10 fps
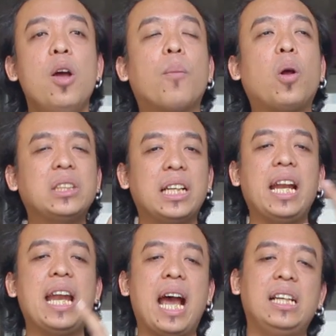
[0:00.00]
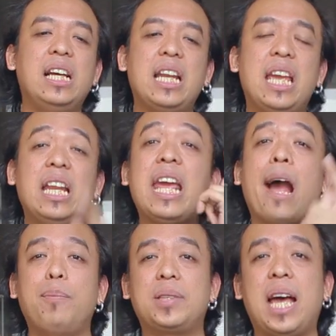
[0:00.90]
เพราะฉะนั้นหนังเรื่องนี้ดี
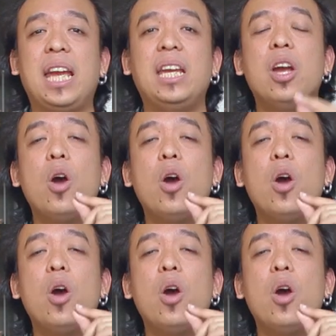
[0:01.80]
อัพไซด์